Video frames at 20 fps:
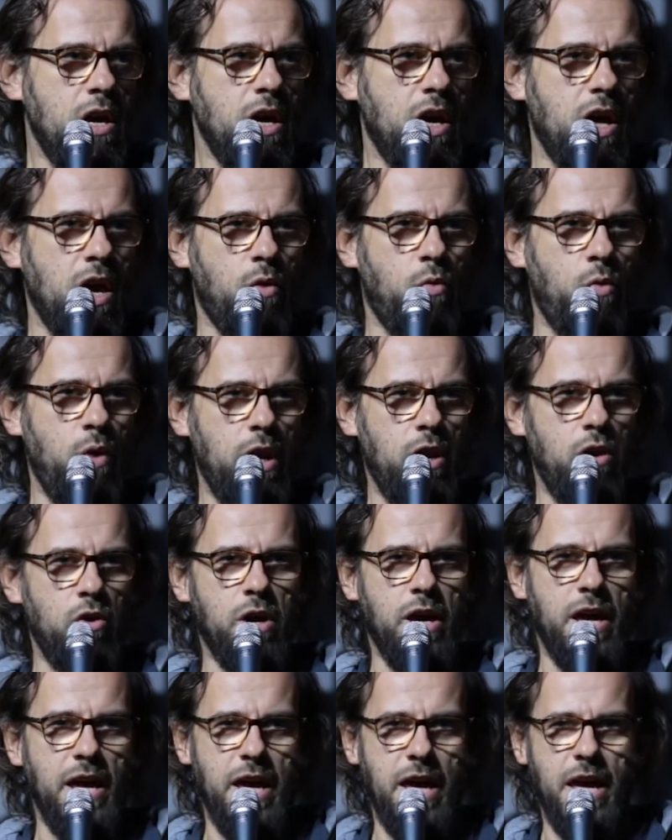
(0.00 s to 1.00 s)
che
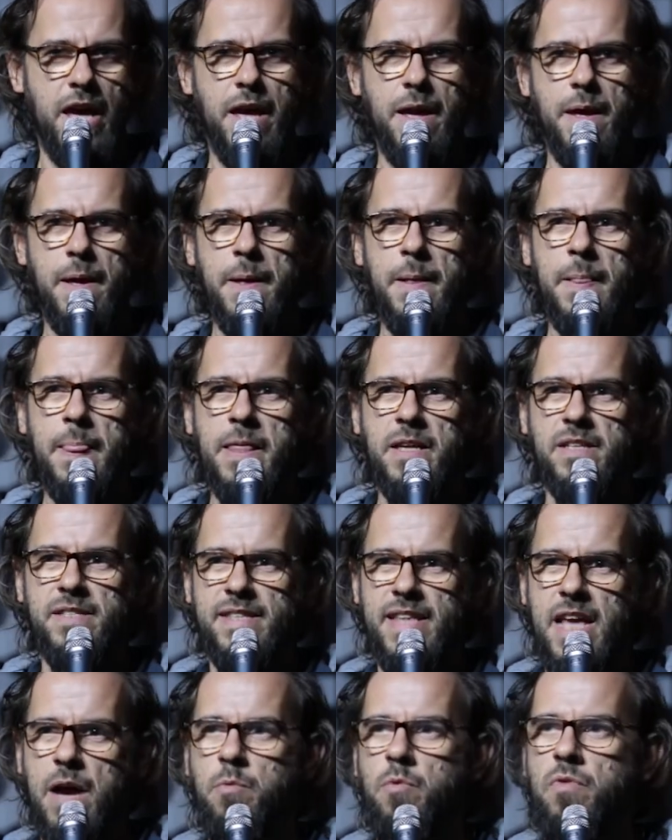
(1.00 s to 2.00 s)
quello che
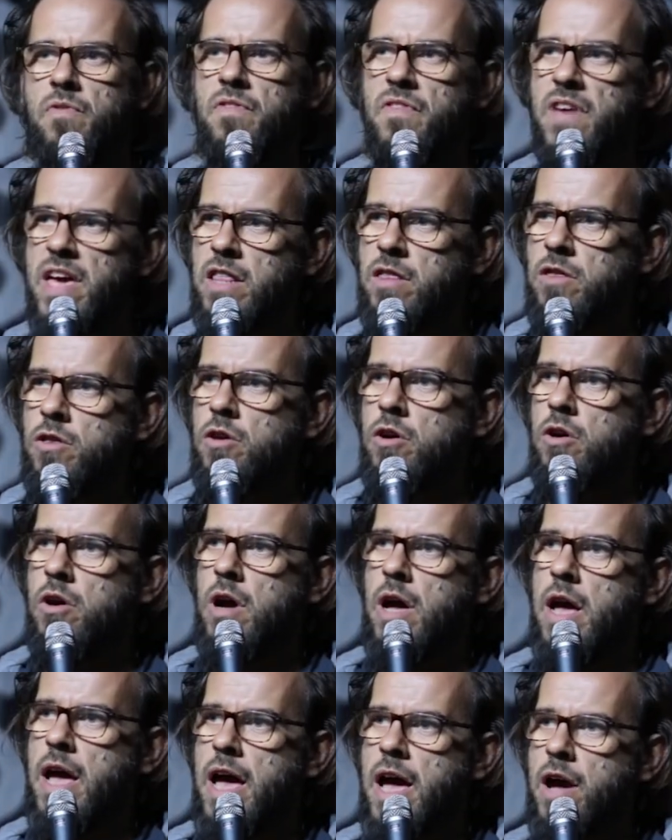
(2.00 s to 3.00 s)
stiamo
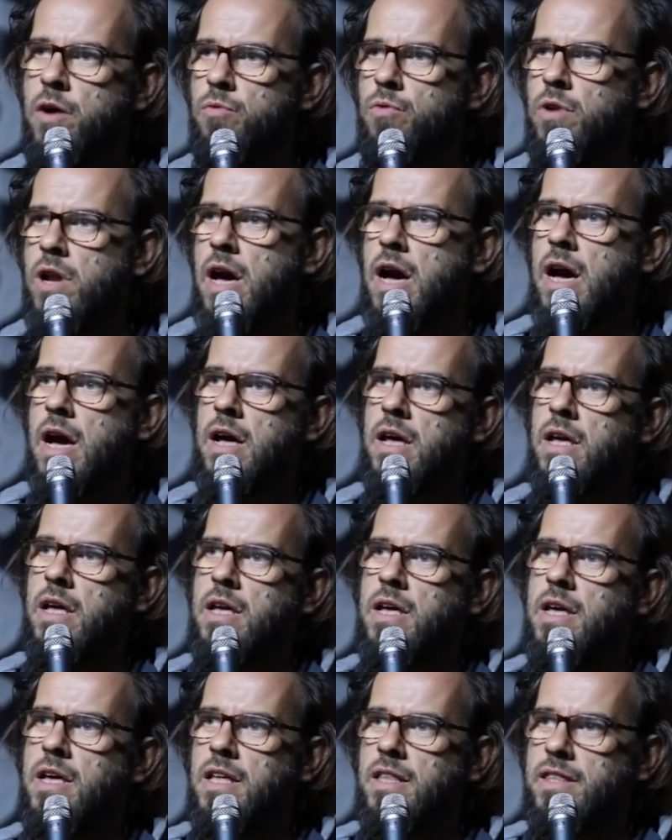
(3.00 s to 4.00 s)
vivendo è una
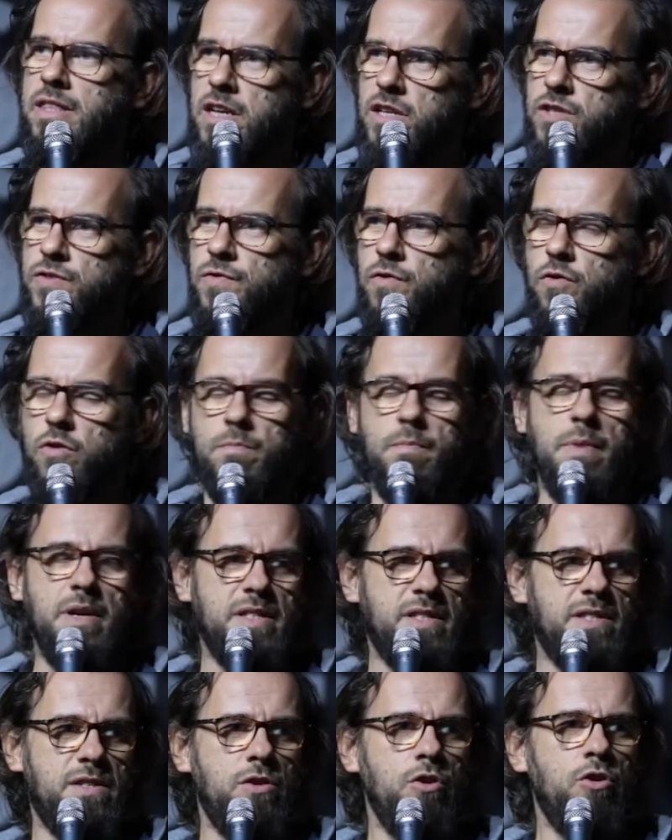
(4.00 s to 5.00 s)

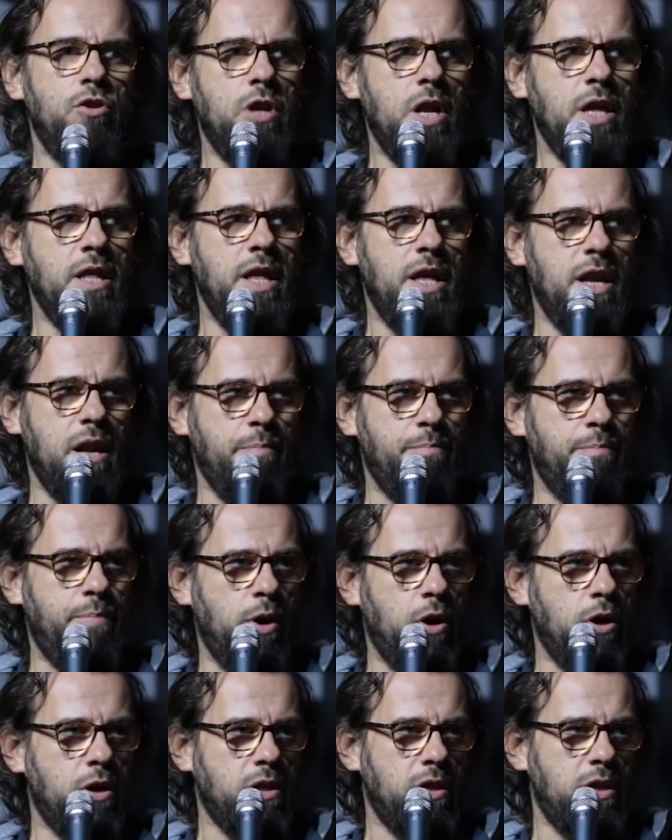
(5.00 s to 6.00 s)
trasformazione dei
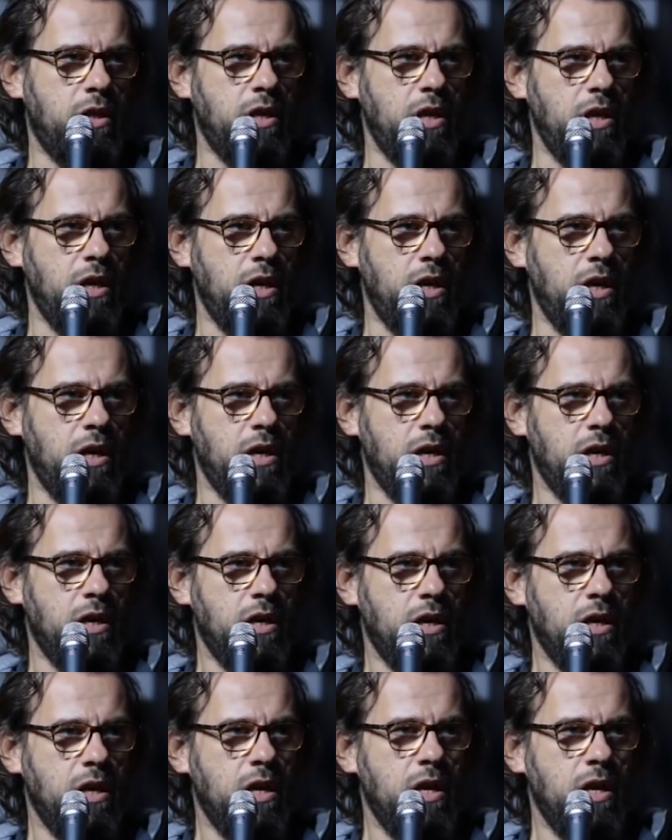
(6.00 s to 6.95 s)
rapporti